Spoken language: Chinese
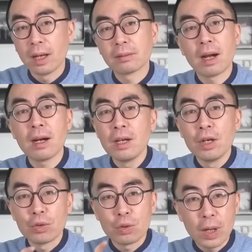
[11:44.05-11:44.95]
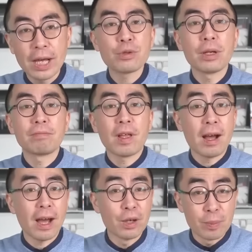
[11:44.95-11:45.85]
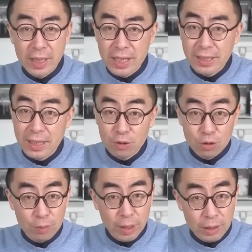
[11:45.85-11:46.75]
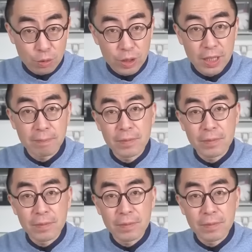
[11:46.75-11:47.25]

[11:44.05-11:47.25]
哎，当然，除了安全，它还有别的一些致命的缺